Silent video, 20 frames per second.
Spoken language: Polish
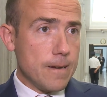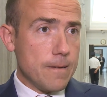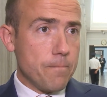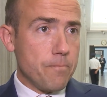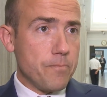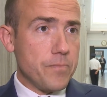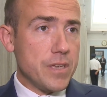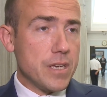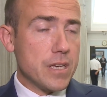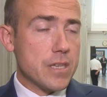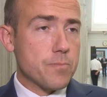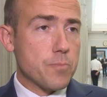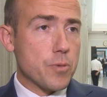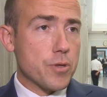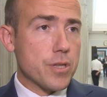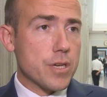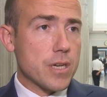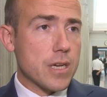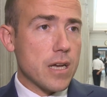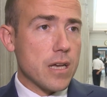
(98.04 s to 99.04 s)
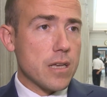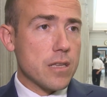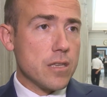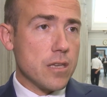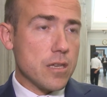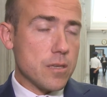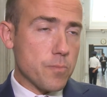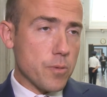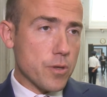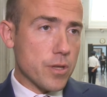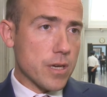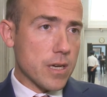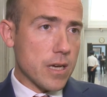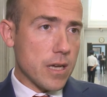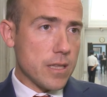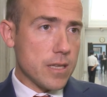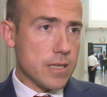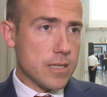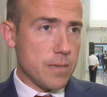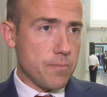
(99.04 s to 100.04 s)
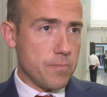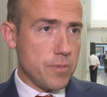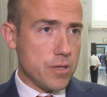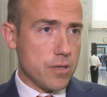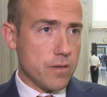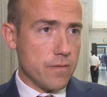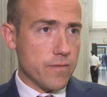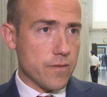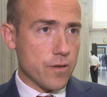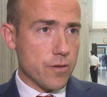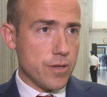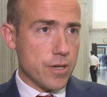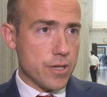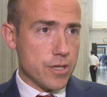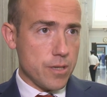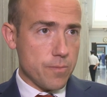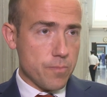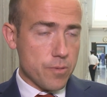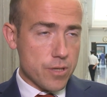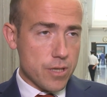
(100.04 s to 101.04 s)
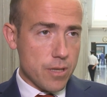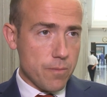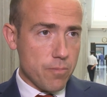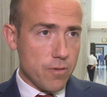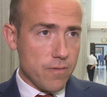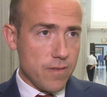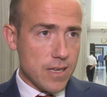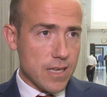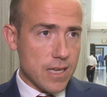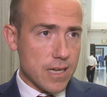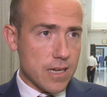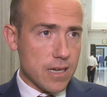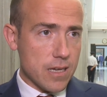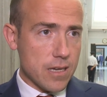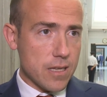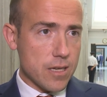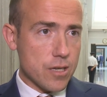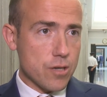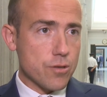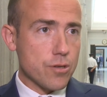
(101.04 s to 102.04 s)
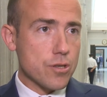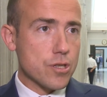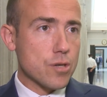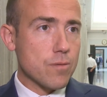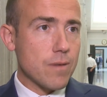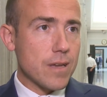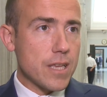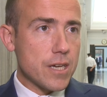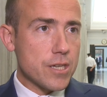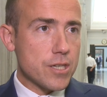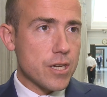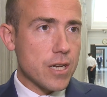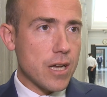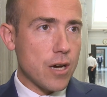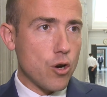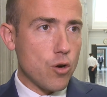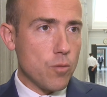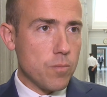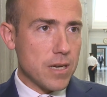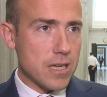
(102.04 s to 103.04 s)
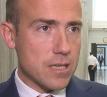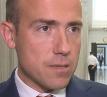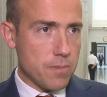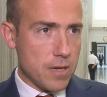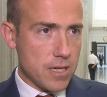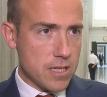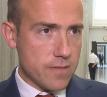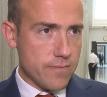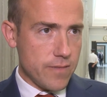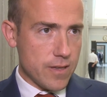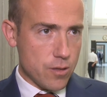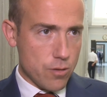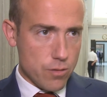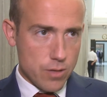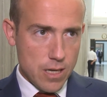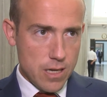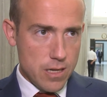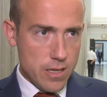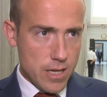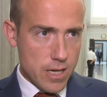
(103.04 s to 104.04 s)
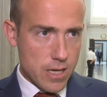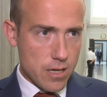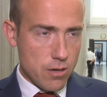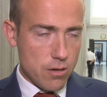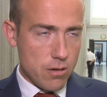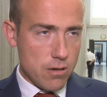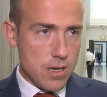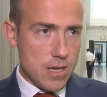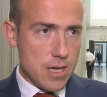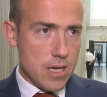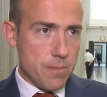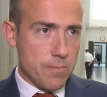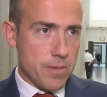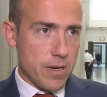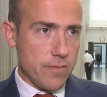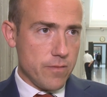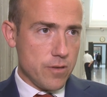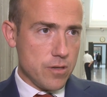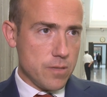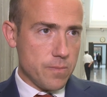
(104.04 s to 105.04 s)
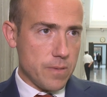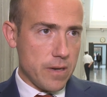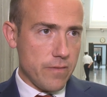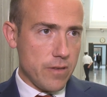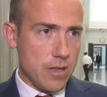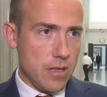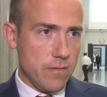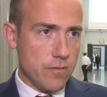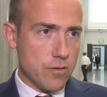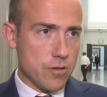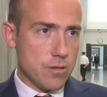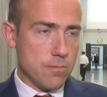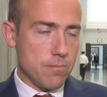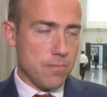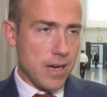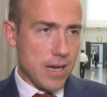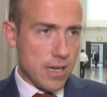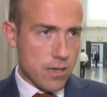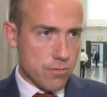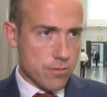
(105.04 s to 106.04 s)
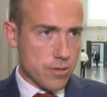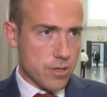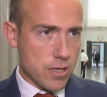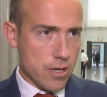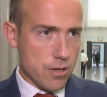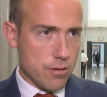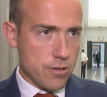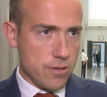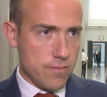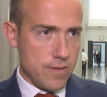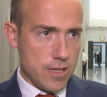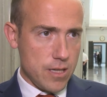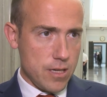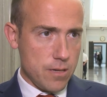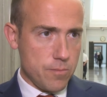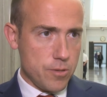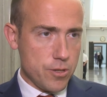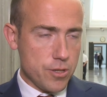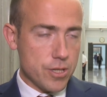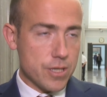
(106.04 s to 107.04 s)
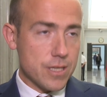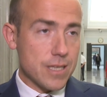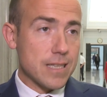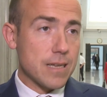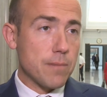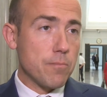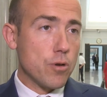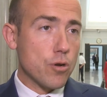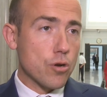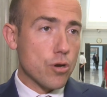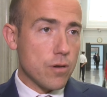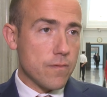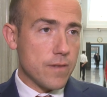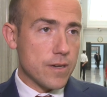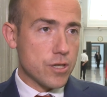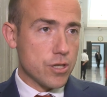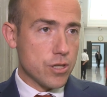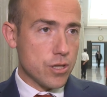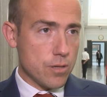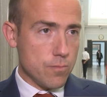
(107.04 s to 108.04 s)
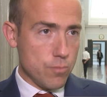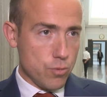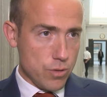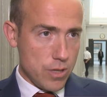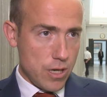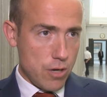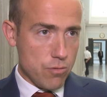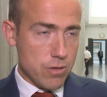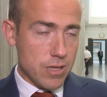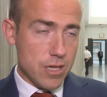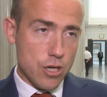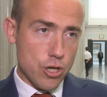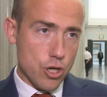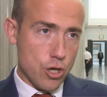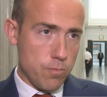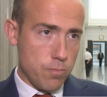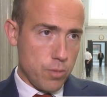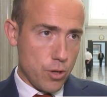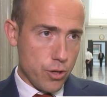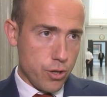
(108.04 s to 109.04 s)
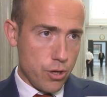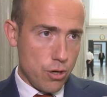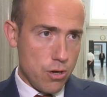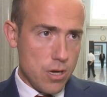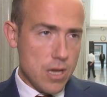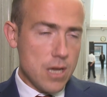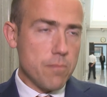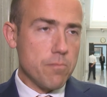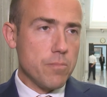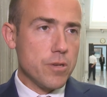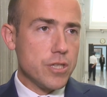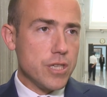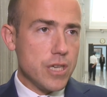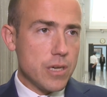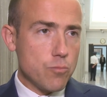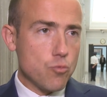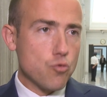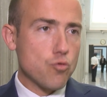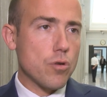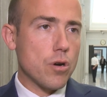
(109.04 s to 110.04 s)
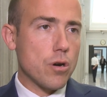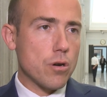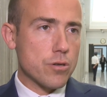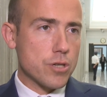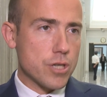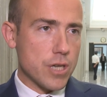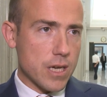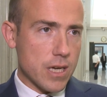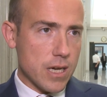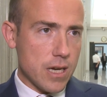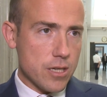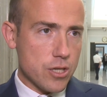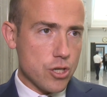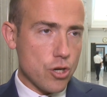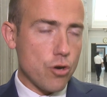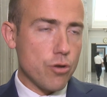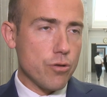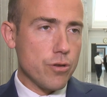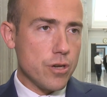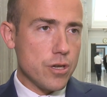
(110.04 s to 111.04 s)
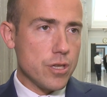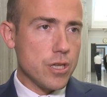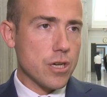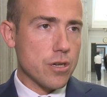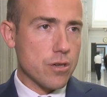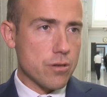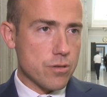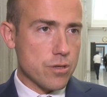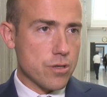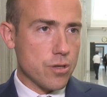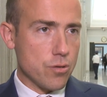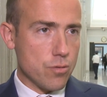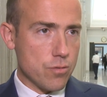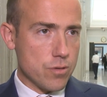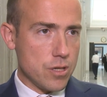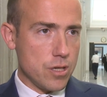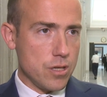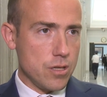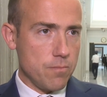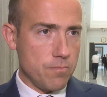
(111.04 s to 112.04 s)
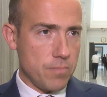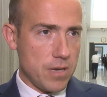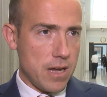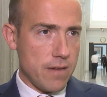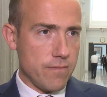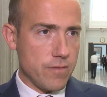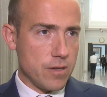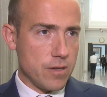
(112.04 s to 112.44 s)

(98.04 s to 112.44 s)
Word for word: Niespotyka, niespotykane zapisy w kodeksie postępowania karnego, to składa się na obraz państwa totalnego. Prawo i Sprawiedliwość, mając tego świadomość, chce zablokować Trybunał tylko po to, by nie mógł orzekać o ich niekonstytucyjnym prawie.